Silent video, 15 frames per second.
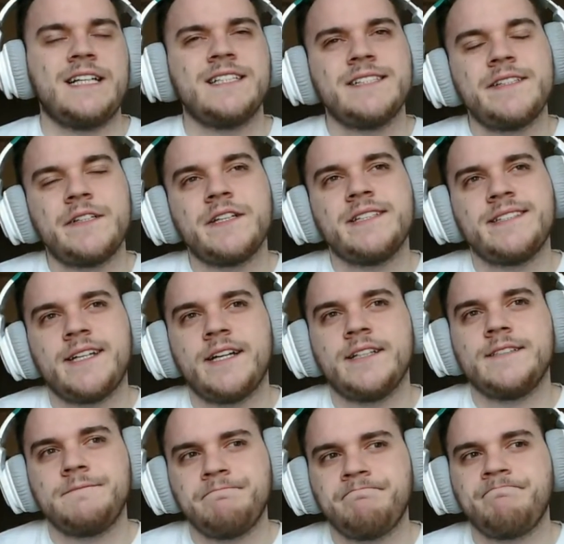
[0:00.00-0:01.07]
Ale z drugiej
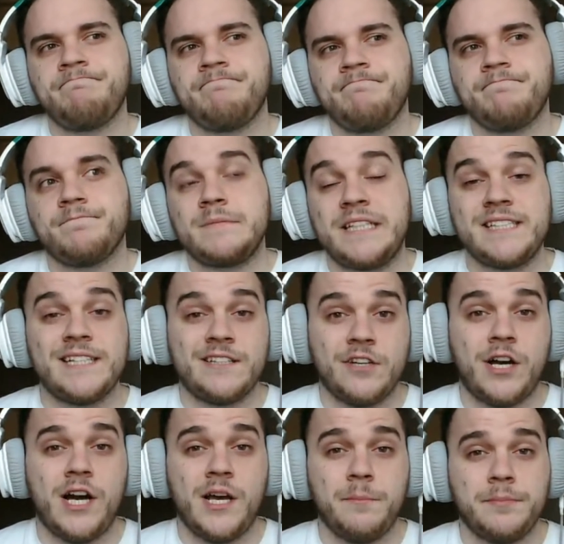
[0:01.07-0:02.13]
strony jest na
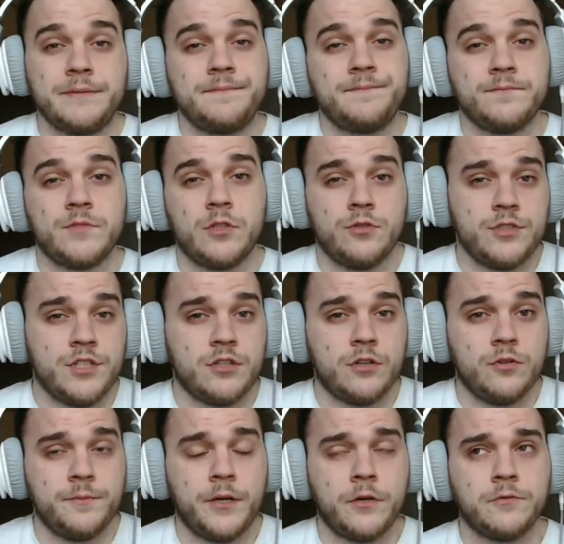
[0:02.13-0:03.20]
to hype. Ludzie
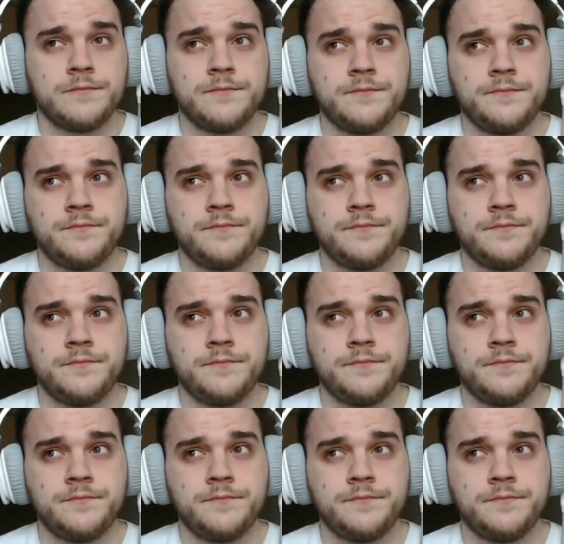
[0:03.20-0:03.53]
to lubią.